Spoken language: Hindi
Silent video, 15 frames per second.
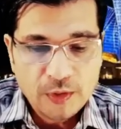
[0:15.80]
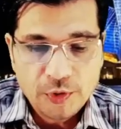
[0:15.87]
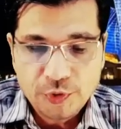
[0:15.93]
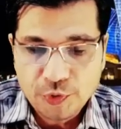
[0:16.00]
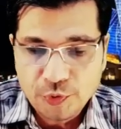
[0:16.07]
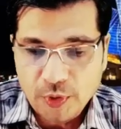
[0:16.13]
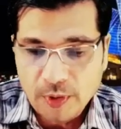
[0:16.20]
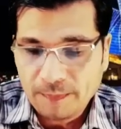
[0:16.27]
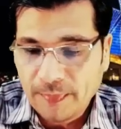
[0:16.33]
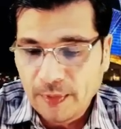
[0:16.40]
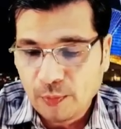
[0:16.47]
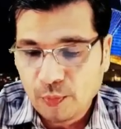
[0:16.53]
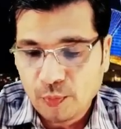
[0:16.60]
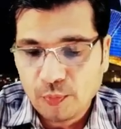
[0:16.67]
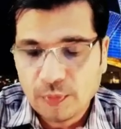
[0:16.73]
यूरोप में
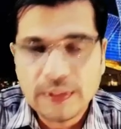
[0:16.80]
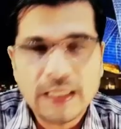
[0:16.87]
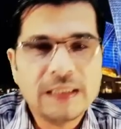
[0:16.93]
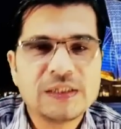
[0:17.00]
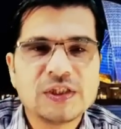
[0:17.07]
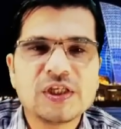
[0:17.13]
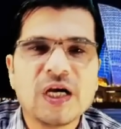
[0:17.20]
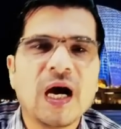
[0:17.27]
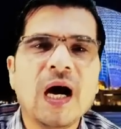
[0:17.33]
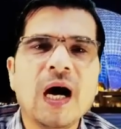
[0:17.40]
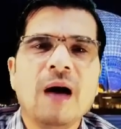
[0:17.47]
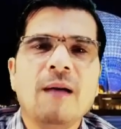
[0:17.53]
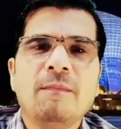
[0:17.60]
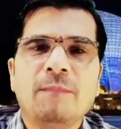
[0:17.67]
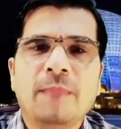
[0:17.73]
हूं या जहां
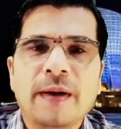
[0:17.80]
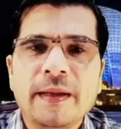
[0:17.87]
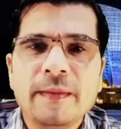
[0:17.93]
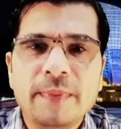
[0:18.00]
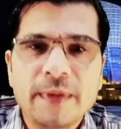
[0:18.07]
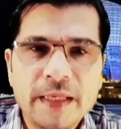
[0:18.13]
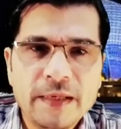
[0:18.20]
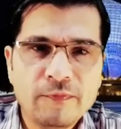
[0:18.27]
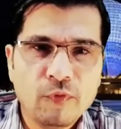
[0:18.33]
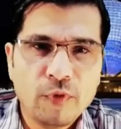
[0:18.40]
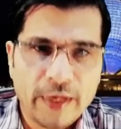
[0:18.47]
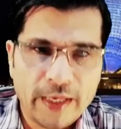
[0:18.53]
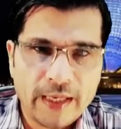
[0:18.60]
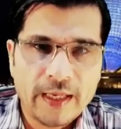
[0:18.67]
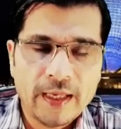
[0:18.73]
पर भी वो
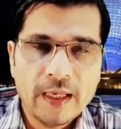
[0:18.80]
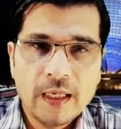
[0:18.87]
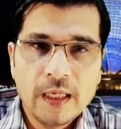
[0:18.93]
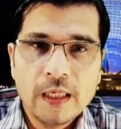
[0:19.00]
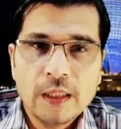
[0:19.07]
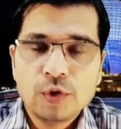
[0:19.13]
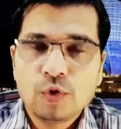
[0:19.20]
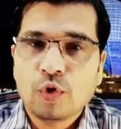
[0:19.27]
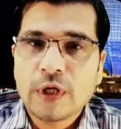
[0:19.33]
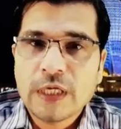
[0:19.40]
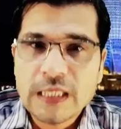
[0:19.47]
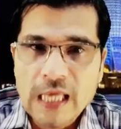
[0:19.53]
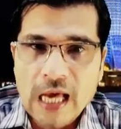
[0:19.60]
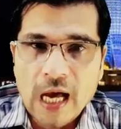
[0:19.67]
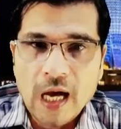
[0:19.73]
हैं तो
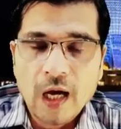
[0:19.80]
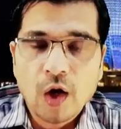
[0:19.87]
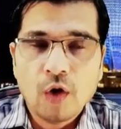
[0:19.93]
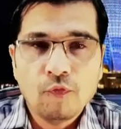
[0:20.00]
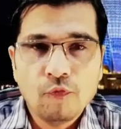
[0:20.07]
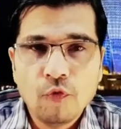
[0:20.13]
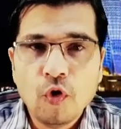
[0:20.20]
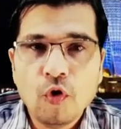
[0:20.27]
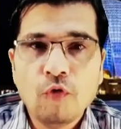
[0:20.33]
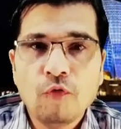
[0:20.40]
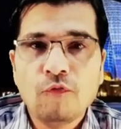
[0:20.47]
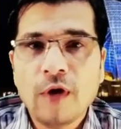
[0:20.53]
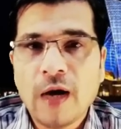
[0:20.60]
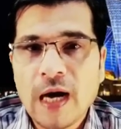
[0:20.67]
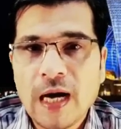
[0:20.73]
क्या वो
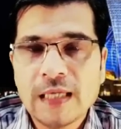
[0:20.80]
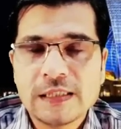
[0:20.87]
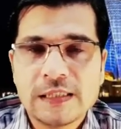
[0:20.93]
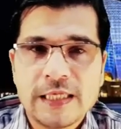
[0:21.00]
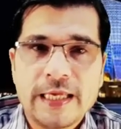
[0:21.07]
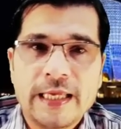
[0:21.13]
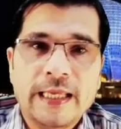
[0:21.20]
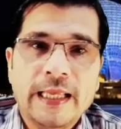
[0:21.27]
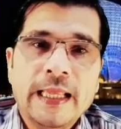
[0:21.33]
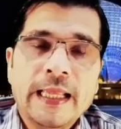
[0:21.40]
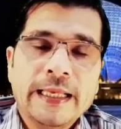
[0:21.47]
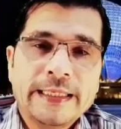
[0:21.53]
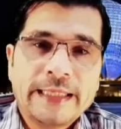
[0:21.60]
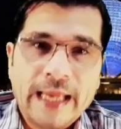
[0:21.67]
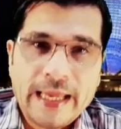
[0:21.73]
वहाँ से
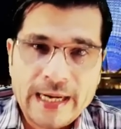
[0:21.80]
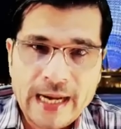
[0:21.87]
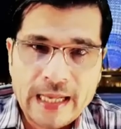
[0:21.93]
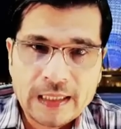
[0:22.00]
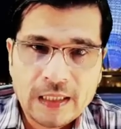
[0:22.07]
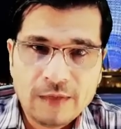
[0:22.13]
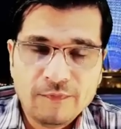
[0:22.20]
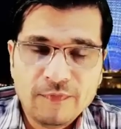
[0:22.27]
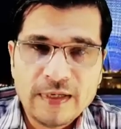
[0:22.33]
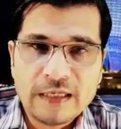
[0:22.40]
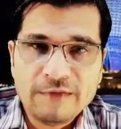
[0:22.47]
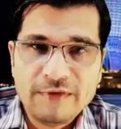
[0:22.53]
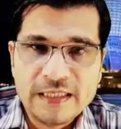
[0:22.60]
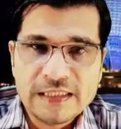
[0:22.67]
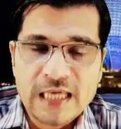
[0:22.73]
कैनेडा का वर्क
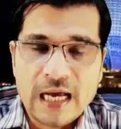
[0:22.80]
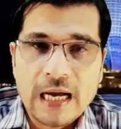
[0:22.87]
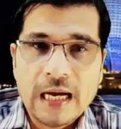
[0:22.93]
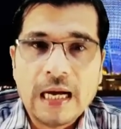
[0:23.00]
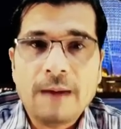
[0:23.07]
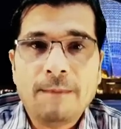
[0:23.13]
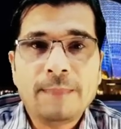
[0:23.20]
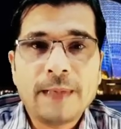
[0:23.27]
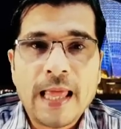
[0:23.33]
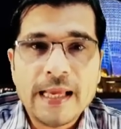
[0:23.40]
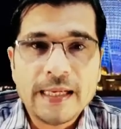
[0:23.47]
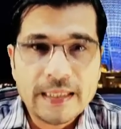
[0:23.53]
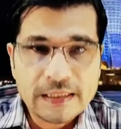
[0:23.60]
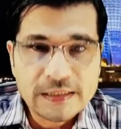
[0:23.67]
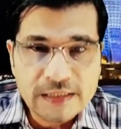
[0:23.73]
वीज़ा अप्लाई
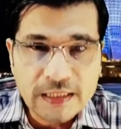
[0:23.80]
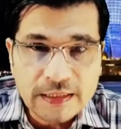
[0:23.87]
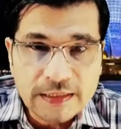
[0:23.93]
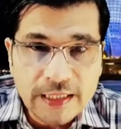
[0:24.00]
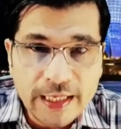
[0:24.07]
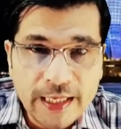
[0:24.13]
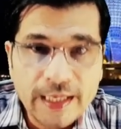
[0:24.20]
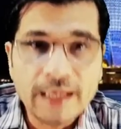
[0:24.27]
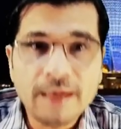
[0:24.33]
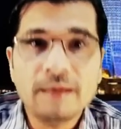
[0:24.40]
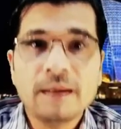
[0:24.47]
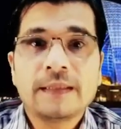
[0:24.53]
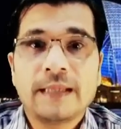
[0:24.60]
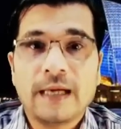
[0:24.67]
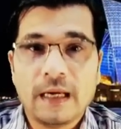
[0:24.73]
कर सकते हैं
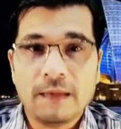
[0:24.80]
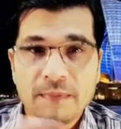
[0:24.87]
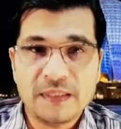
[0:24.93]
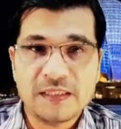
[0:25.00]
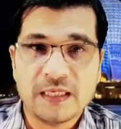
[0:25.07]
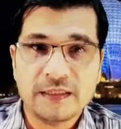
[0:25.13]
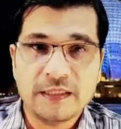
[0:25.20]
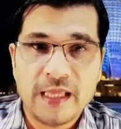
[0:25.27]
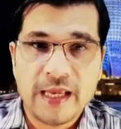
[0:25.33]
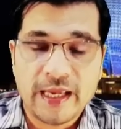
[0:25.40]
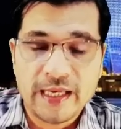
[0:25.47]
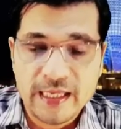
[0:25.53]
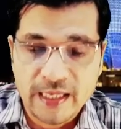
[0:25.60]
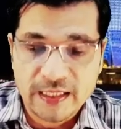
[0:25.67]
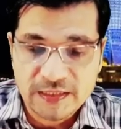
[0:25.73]
कर भी सकते हैं कि
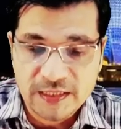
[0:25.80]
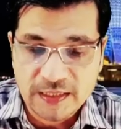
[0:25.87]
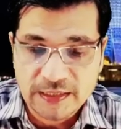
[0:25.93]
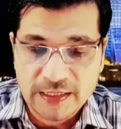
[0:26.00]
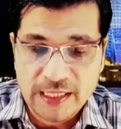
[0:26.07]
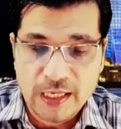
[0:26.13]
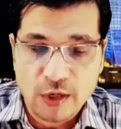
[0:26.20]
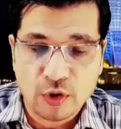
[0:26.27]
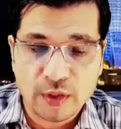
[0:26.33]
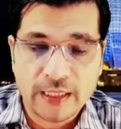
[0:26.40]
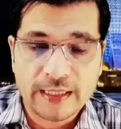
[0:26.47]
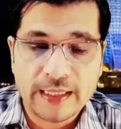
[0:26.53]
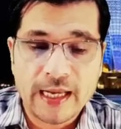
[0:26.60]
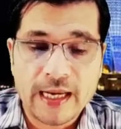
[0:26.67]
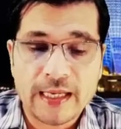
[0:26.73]
नहीं कर सकते और अगर
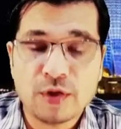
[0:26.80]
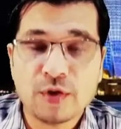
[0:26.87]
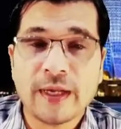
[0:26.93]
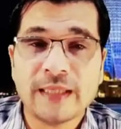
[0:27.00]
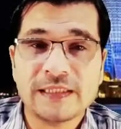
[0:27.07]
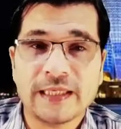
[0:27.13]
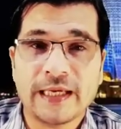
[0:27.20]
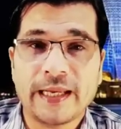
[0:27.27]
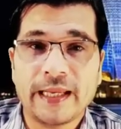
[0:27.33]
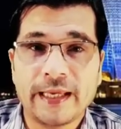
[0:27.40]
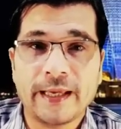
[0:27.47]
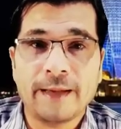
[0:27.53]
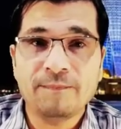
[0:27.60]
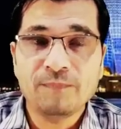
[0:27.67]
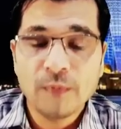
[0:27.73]
करेंगे तो कैसे
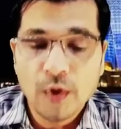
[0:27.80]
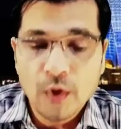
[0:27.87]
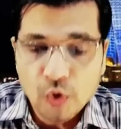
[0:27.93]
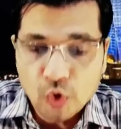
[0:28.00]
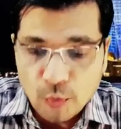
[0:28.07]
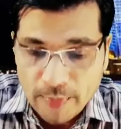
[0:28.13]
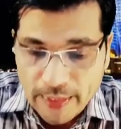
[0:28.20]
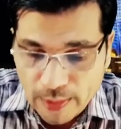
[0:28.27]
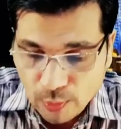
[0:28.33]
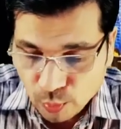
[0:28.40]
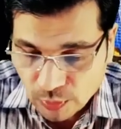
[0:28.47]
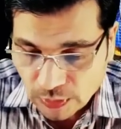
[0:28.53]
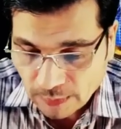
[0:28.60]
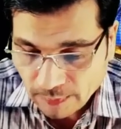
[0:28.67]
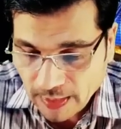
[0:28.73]
करेंगे तो मैं उन
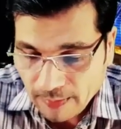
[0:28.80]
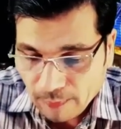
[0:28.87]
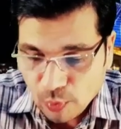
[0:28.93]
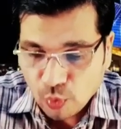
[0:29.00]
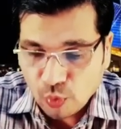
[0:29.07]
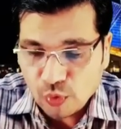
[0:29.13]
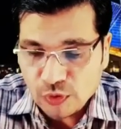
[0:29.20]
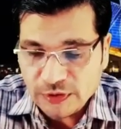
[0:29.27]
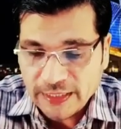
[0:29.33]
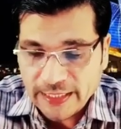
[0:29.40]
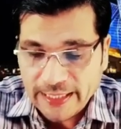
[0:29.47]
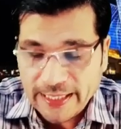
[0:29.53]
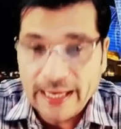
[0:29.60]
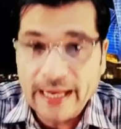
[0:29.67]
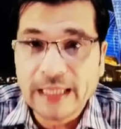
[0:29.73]
तमाम लोगों से
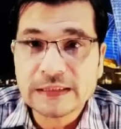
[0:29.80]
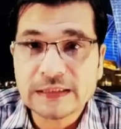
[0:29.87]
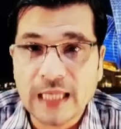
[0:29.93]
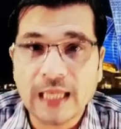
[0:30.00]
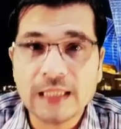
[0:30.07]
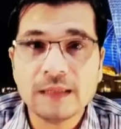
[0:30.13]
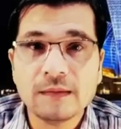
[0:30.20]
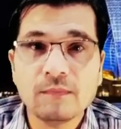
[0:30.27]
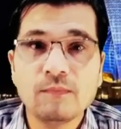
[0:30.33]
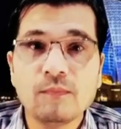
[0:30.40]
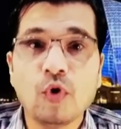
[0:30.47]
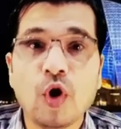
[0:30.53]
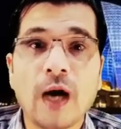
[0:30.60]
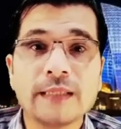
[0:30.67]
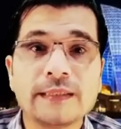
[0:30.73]
एक साथ
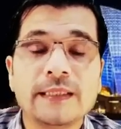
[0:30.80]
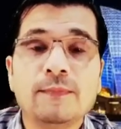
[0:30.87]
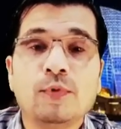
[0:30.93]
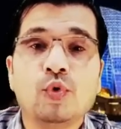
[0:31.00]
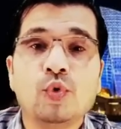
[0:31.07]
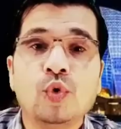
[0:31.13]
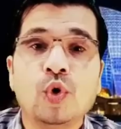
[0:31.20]
मुखातिब हूँ